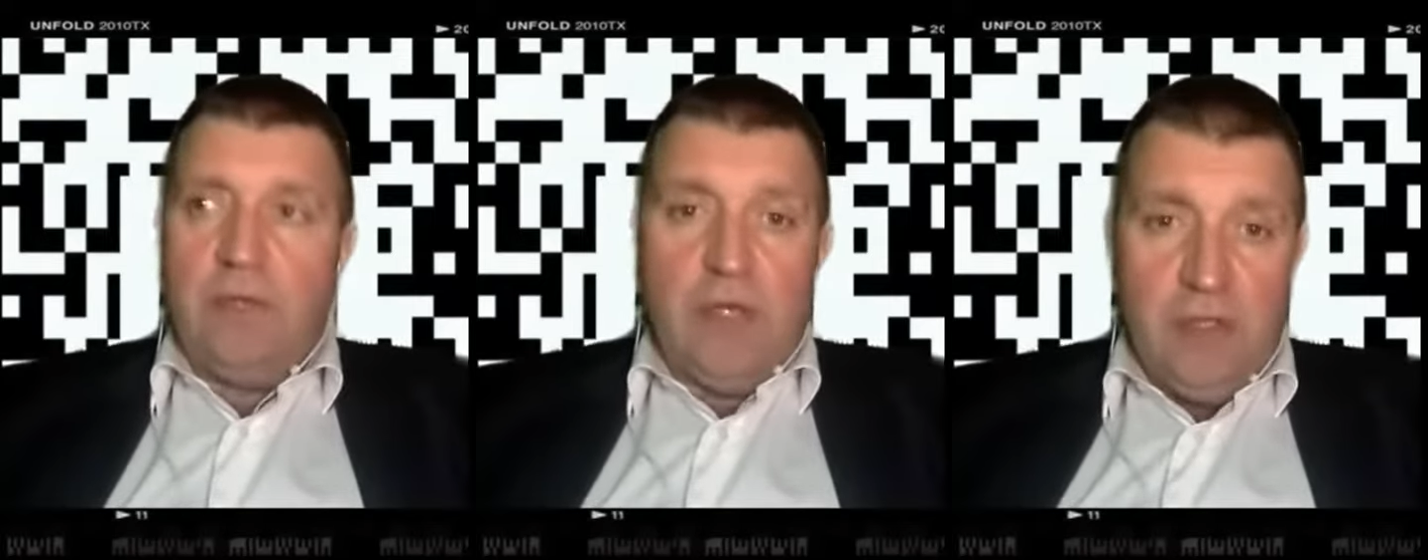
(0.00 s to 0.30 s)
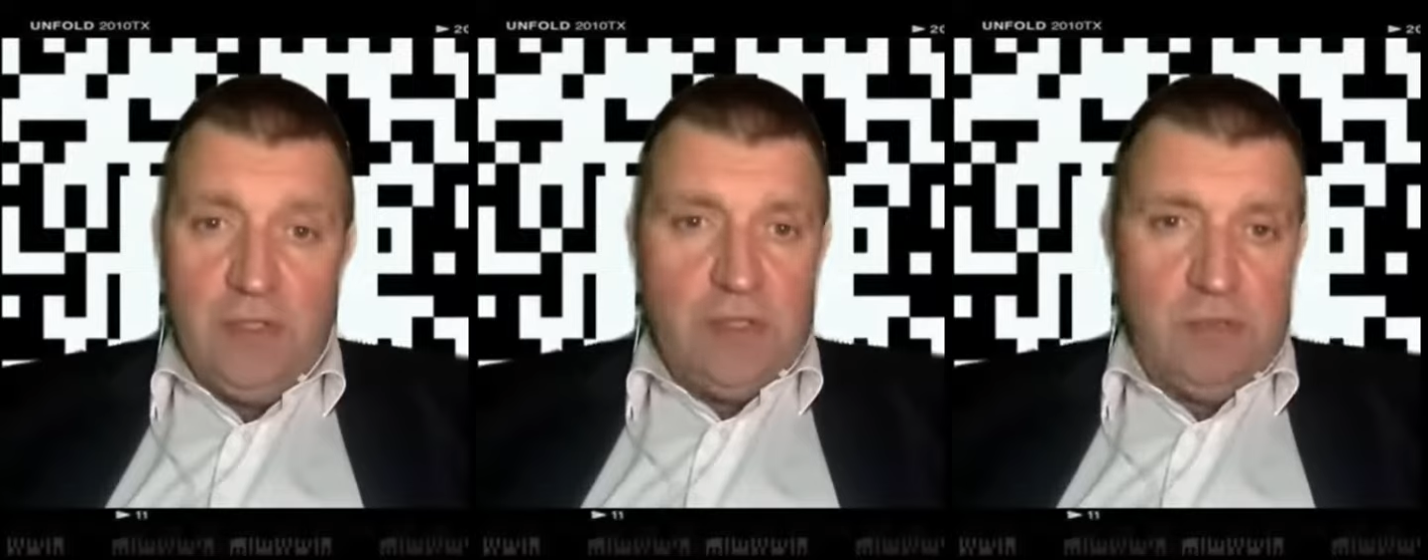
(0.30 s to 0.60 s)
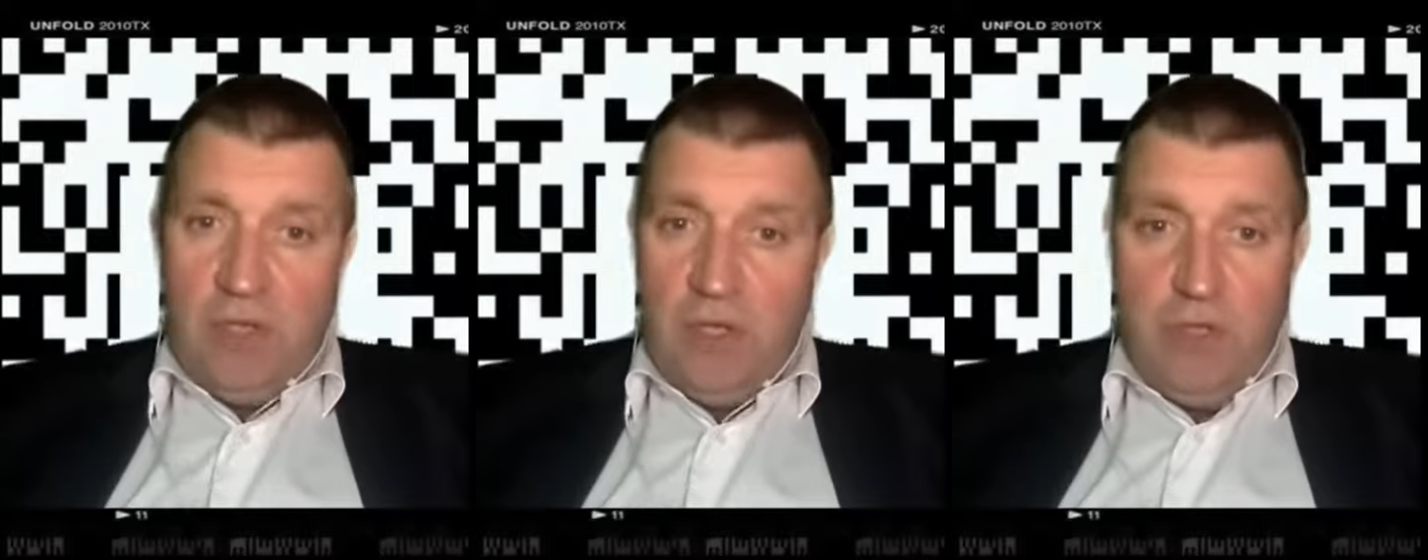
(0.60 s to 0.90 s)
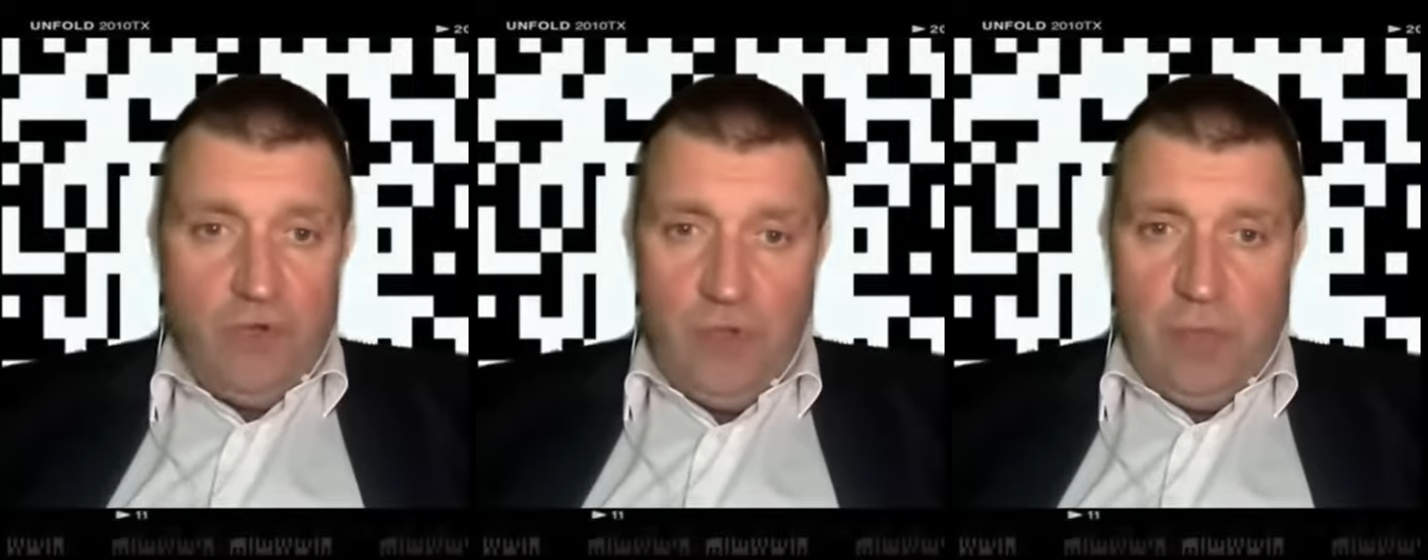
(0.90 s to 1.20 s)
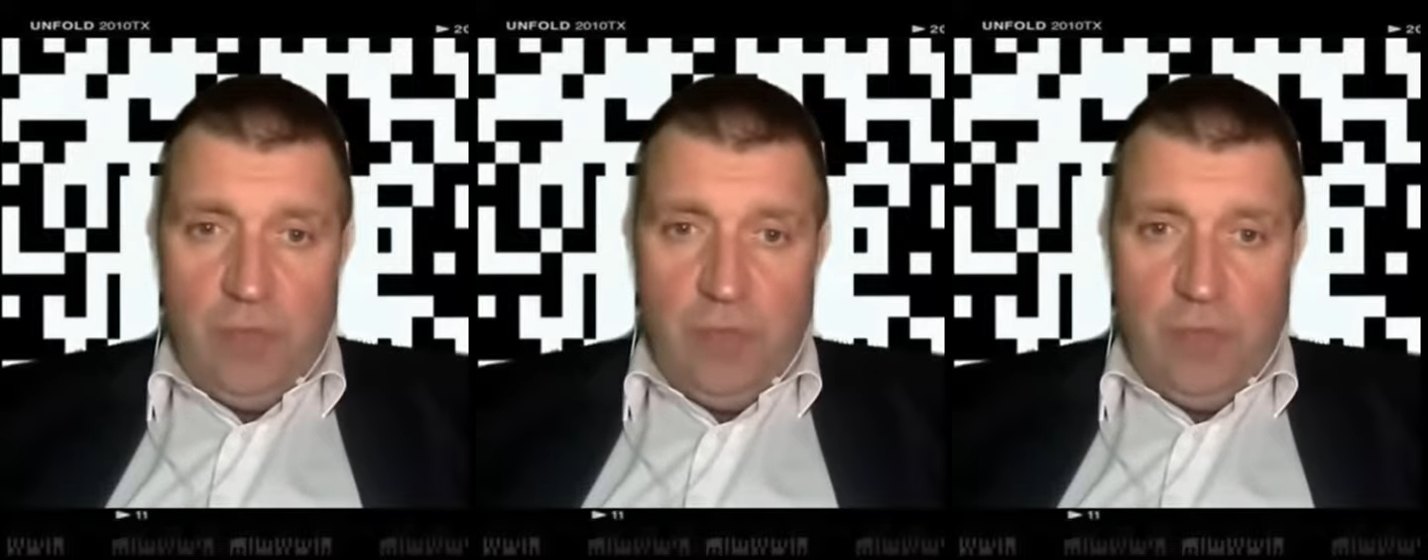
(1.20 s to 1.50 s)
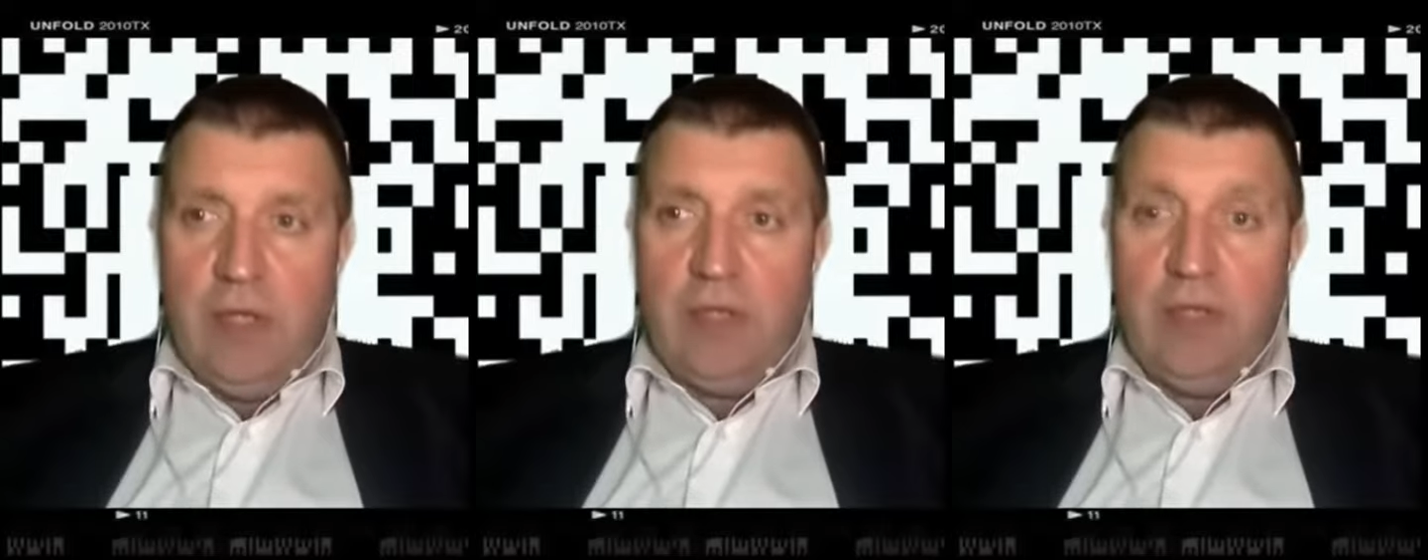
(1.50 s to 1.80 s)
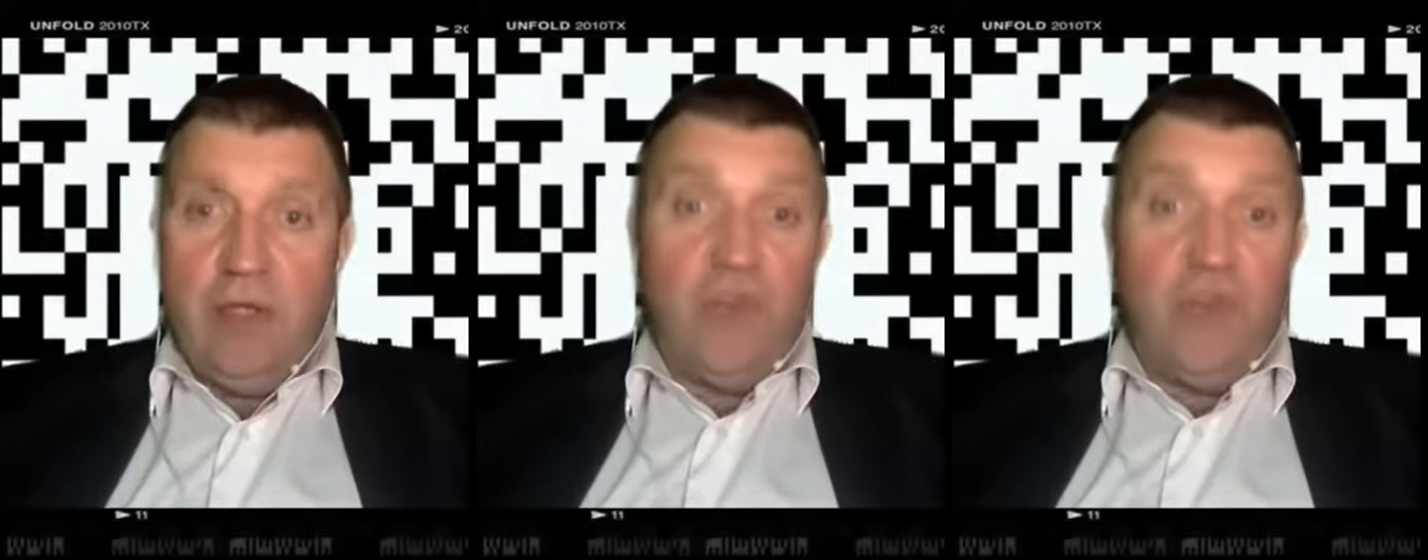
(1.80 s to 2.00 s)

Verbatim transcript: в одиннадцатом тебе ничего не прилетает,